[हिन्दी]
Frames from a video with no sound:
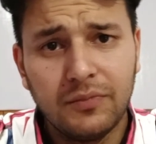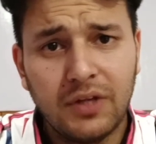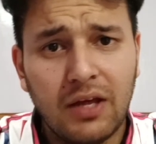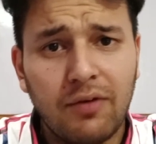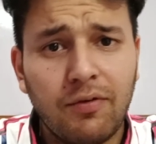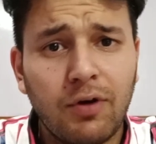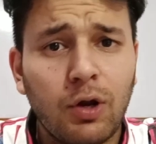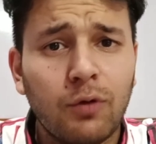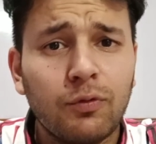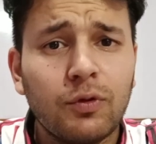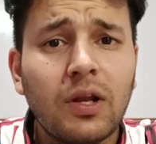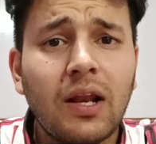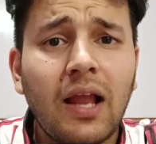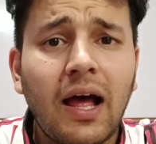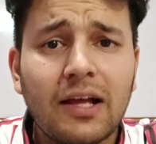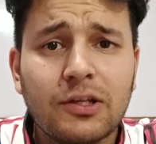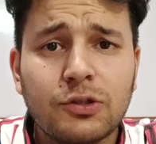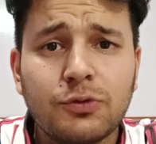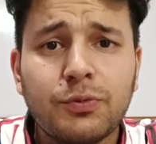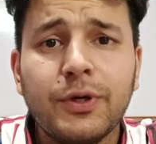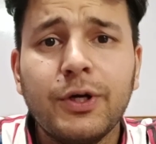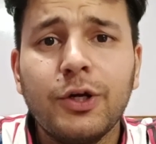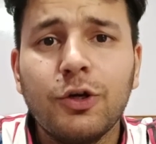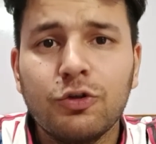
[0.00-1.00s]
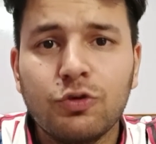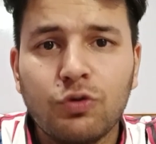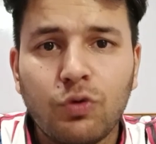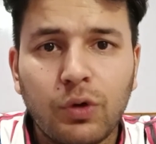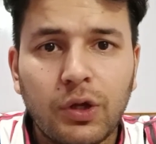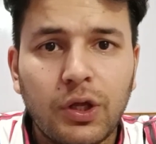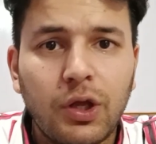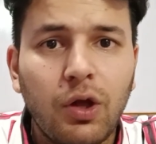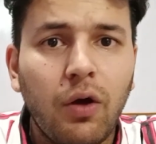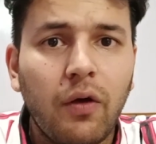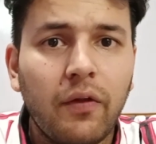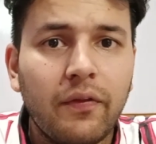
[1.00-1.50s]
ये वन ऑफ द लास्ट वीडियोस
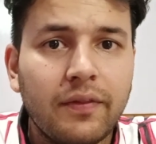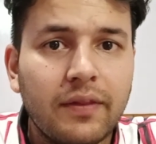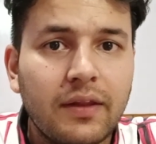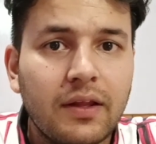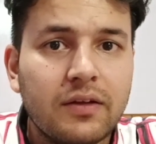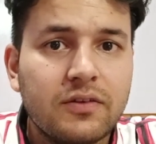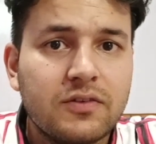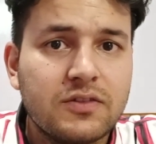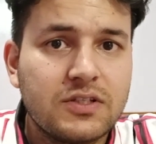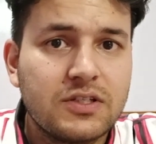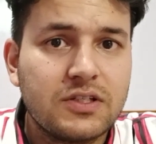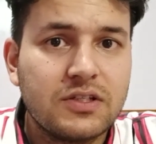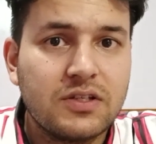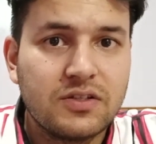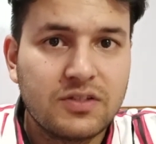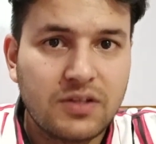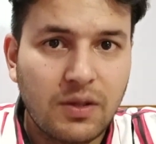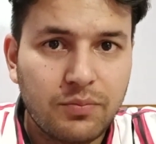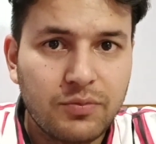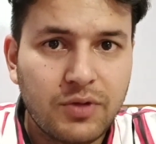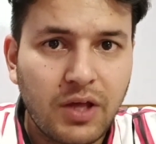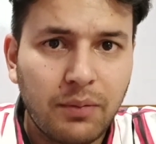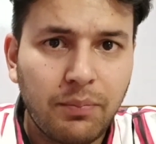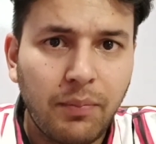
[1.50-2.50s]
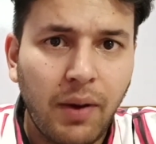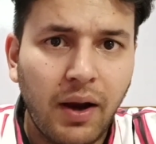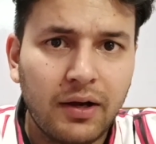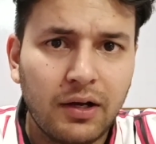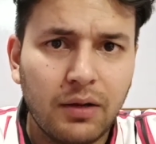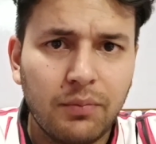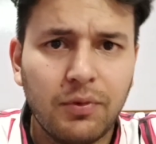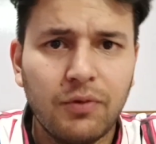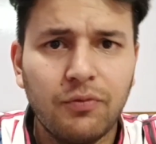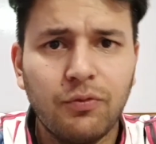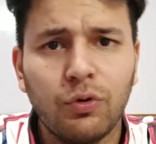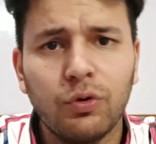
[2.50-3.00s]
होंगी ऑन दिस सब्जेक्ट मैटर
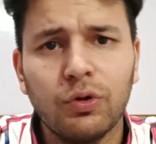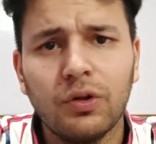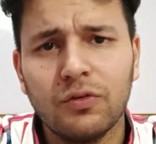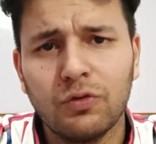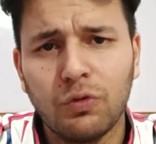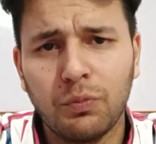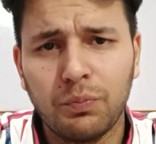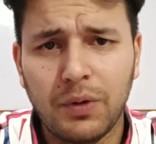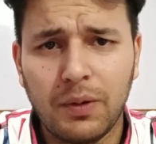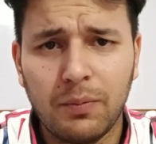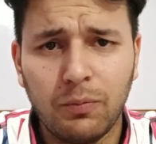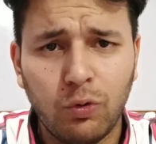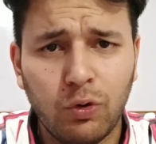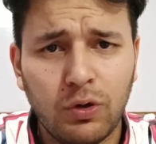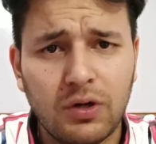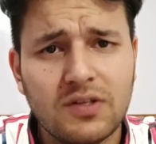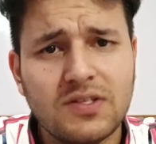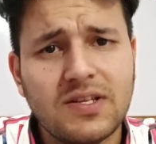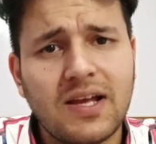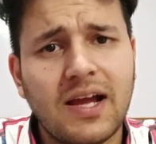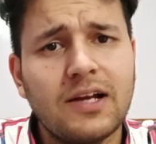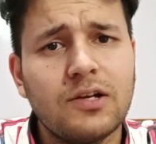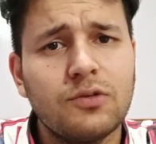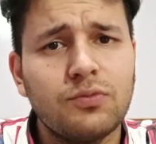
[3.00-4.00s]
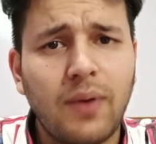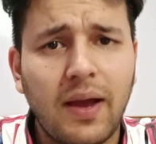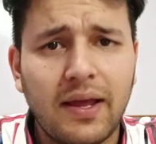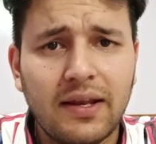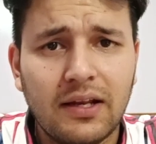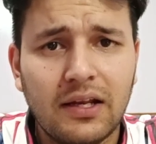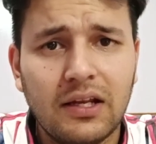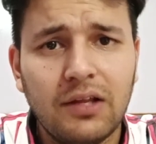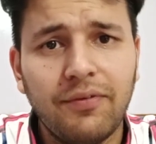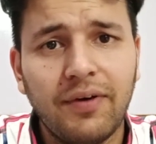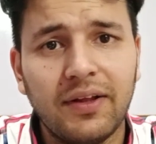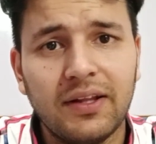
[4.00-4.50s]
बिफोर द सुप्रीम कोर्ट डिसाइड्स
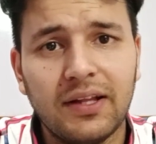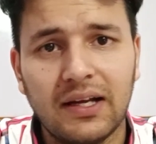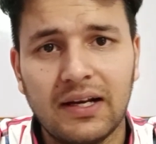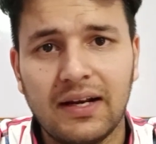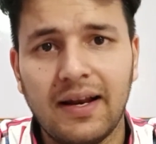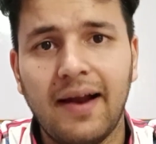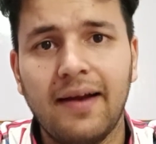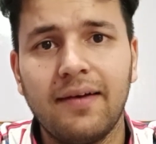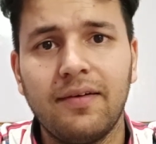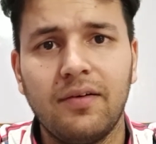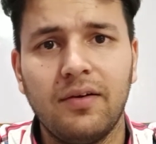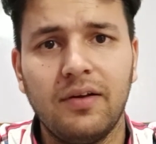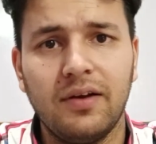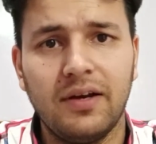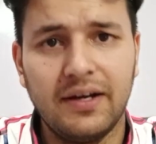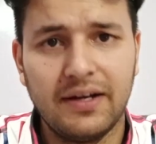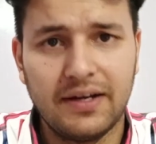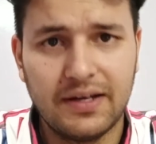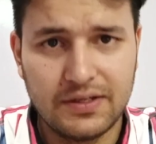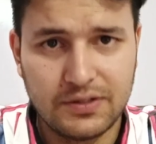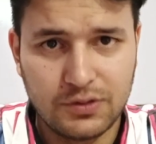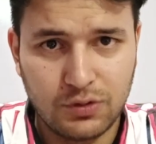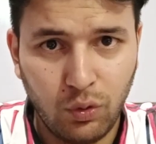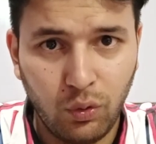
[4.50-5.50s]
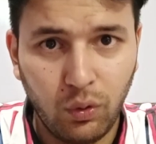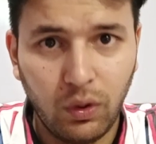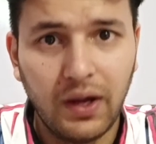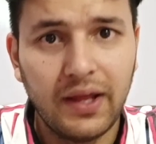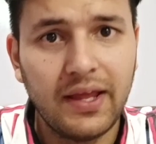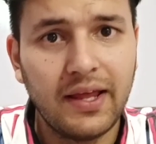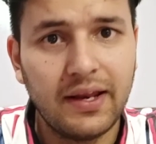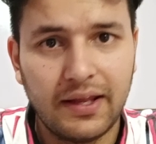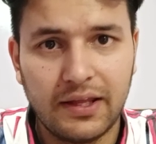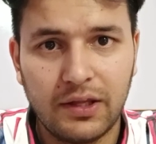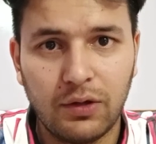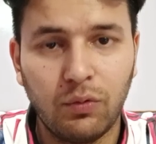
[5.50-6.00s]
फाइनली वेदर क्लैट रीटेस्ट होगा
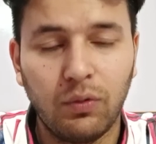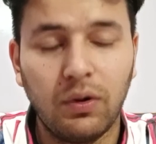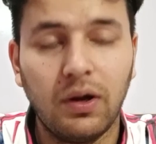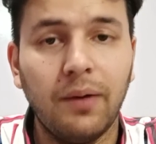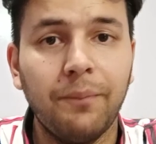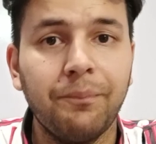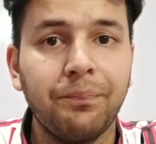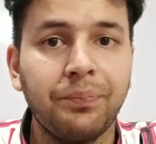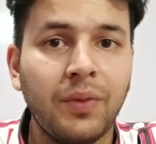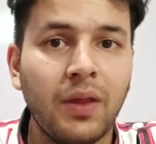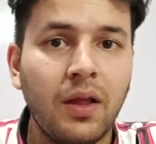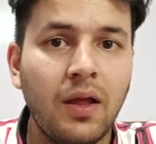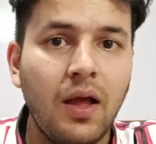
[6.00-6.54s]
या नहीं होगा